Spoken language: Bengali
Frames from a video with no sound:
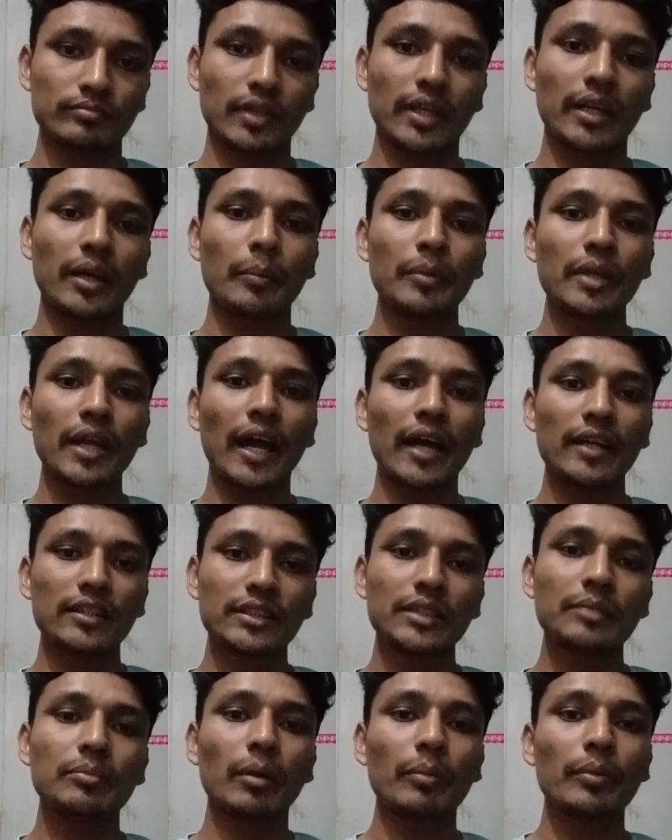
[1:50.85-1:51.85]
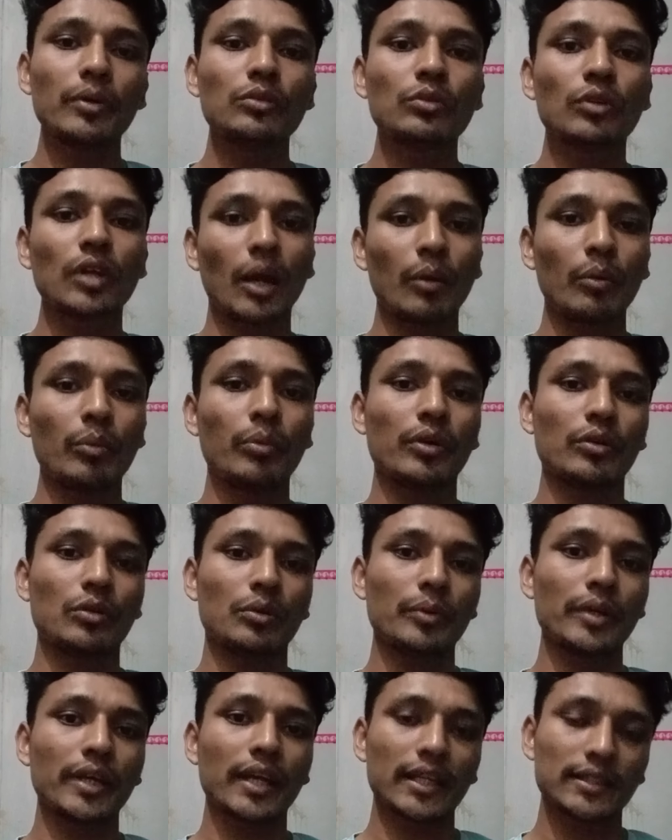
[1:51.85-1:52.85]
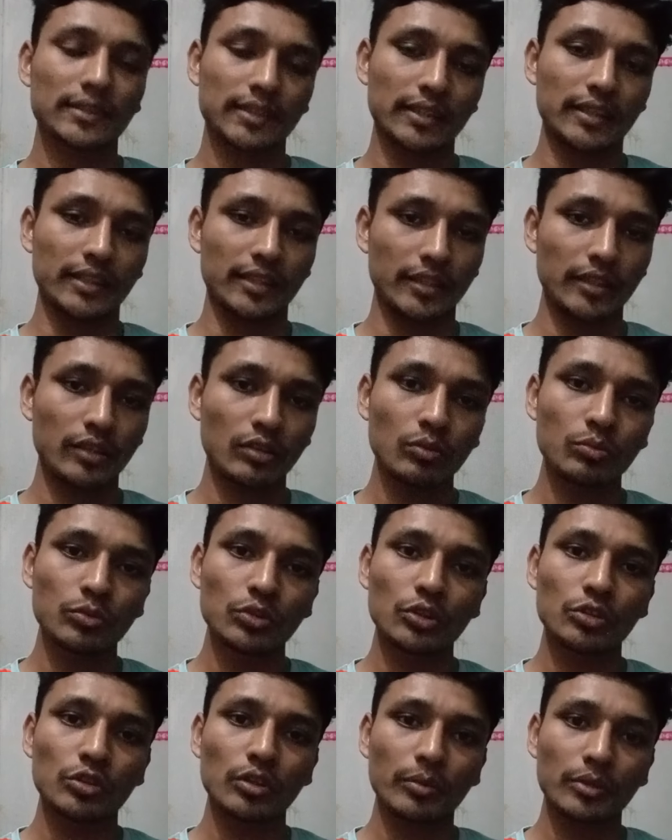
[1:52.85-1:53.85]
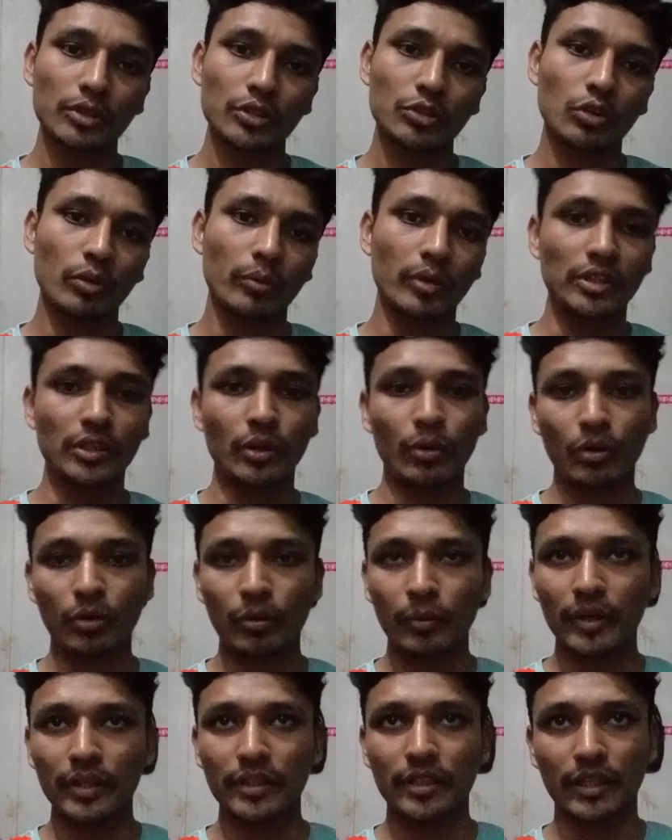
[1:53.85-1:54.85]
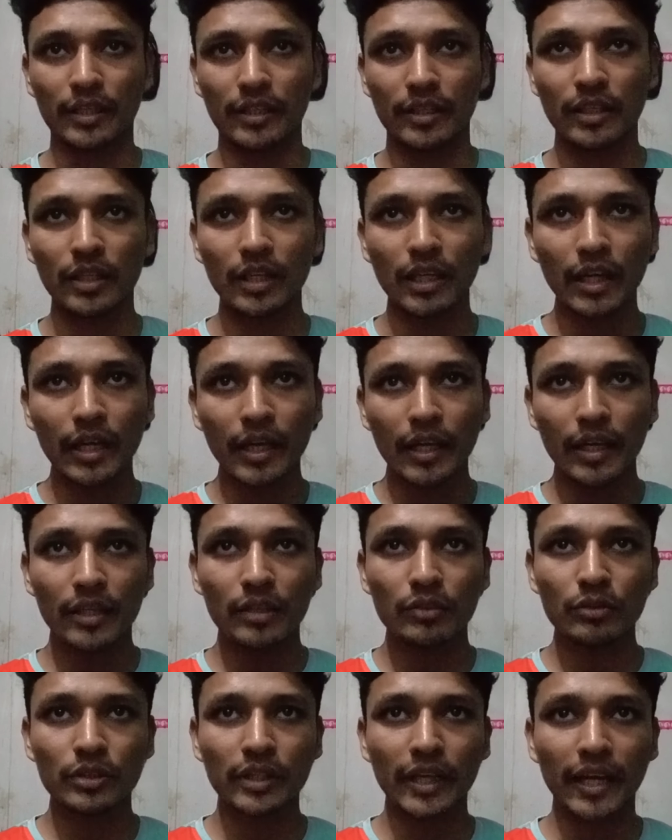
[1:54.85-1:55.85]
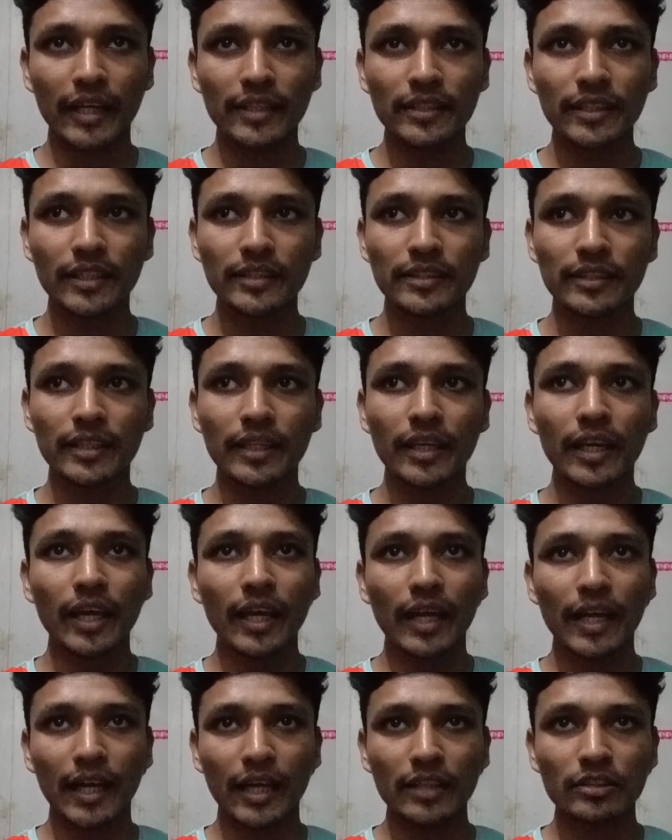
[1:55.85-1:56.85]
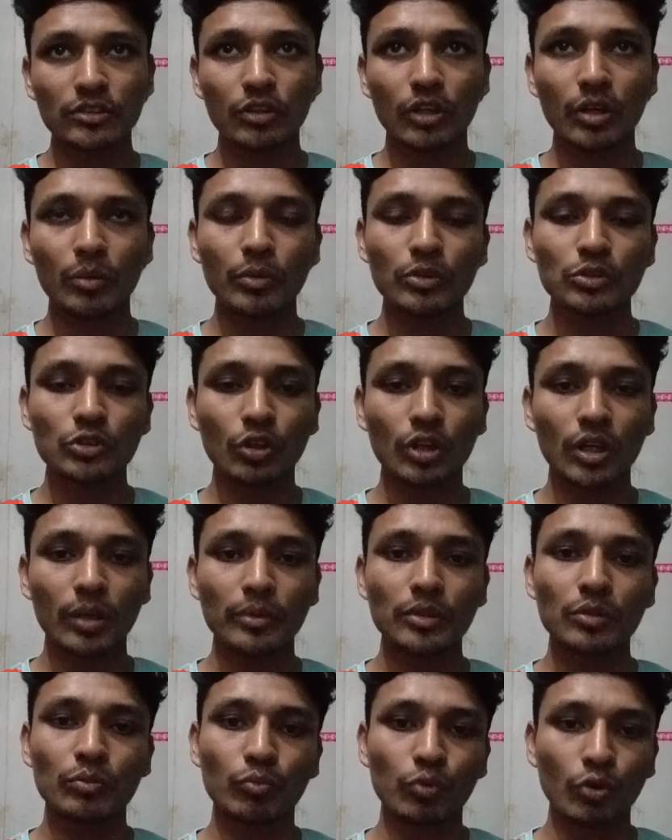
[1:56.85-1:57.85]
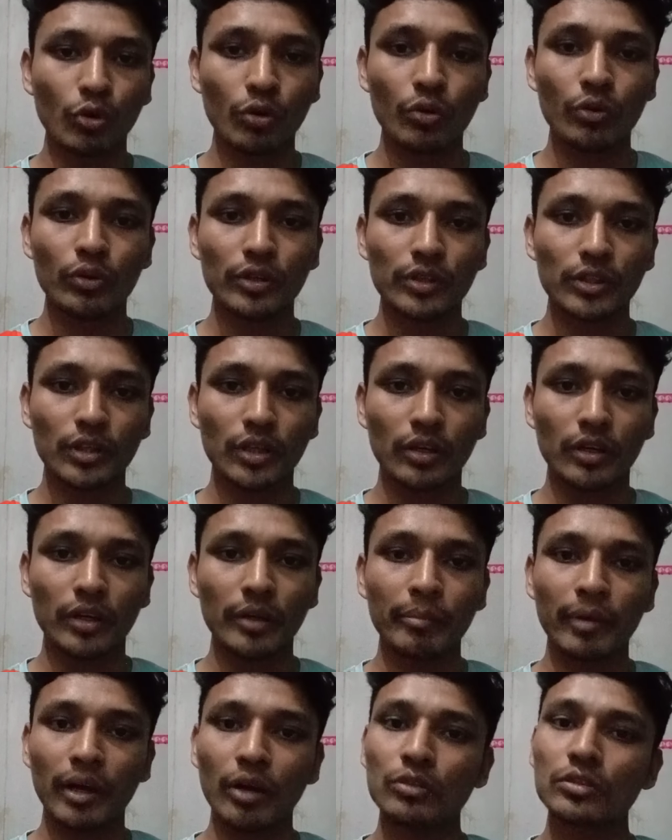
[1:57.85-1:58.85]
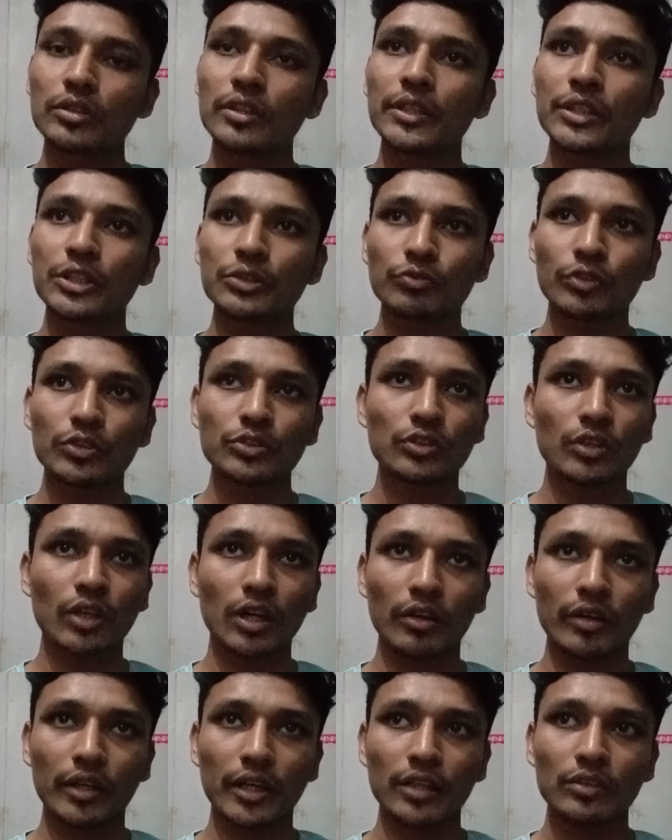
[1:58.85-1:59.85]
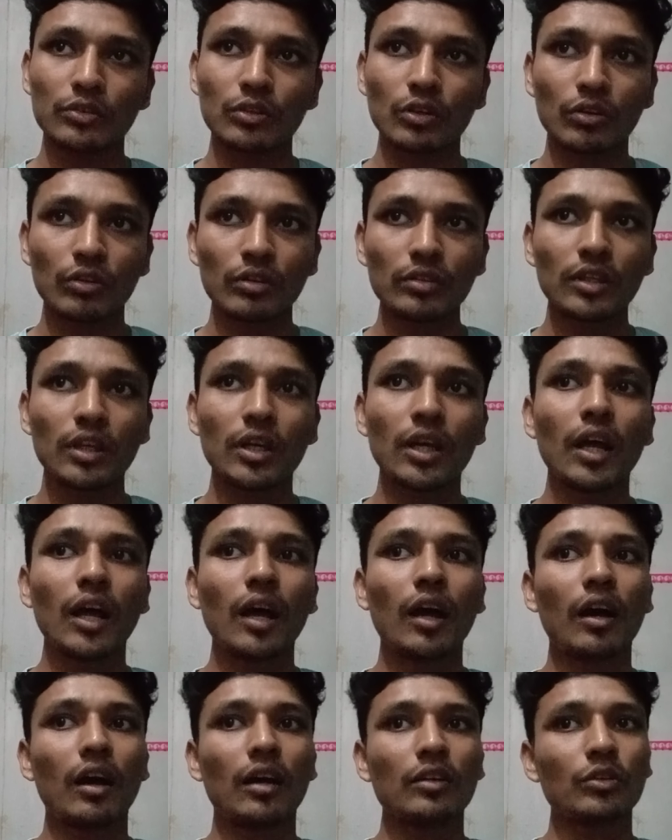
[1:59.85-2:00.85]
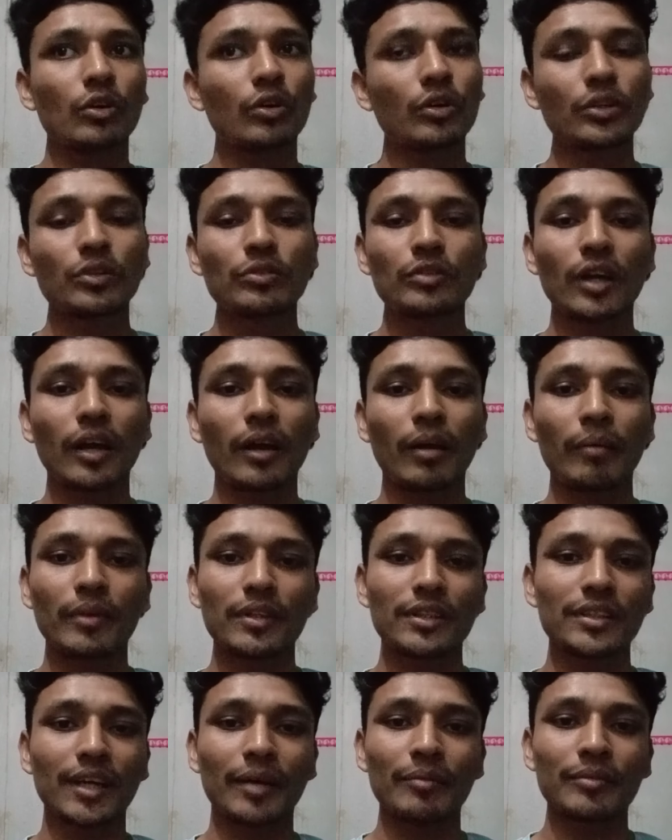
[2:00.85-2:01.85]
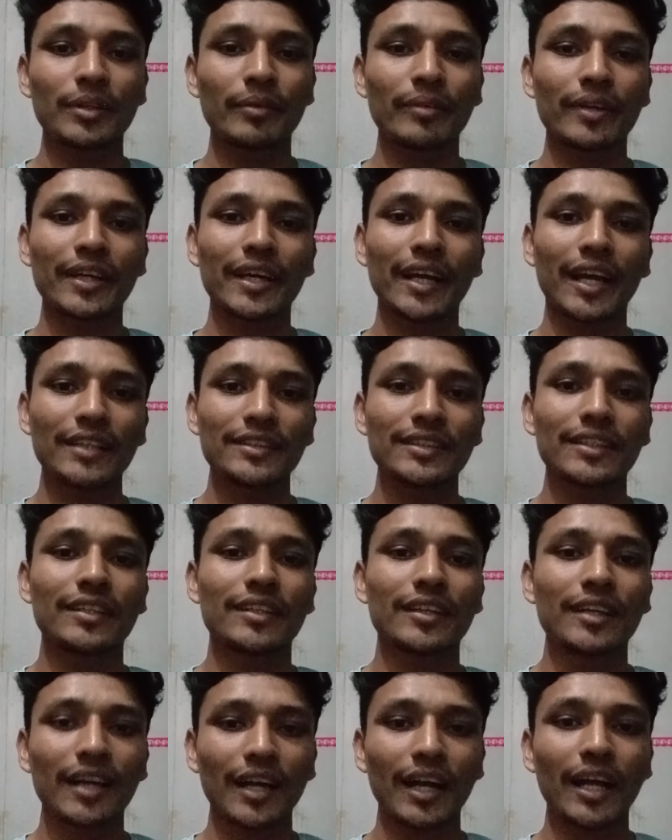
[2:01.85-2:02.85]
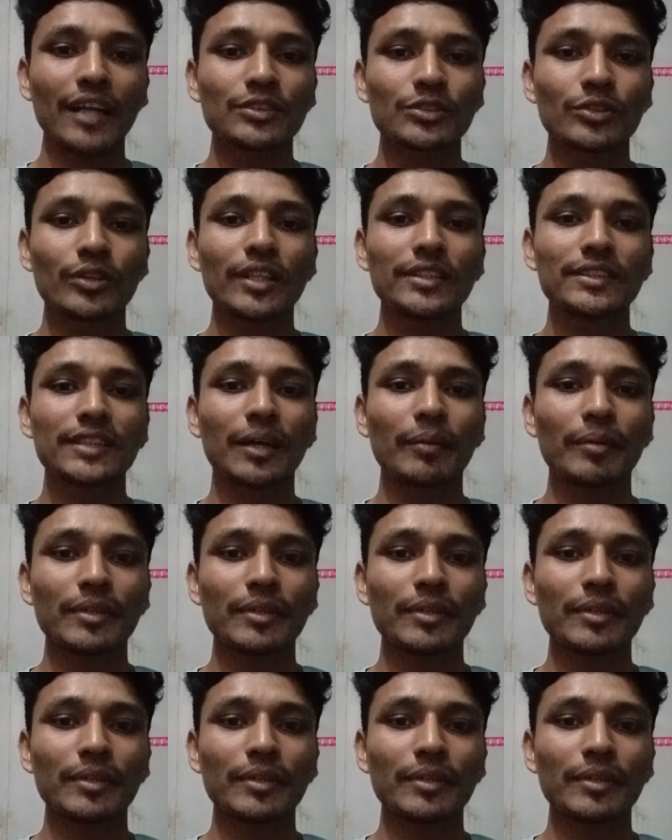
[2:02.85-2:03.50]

মানে আমি আর্থিকভাবে একটু লাভবান হবো এই কাজটা থেকে এরকম উদ্দেশ্য আমাদের সবার সবারই থাকে কিন্তু দেখা যায় যে কাজ করার পর যখন আমাদের ব্লক করে দেওয়া হয় বা রেসপন্স করা হয় না তখন তখন কিন্তু আমাদের আমরা মানে কাজের কাজ করার যে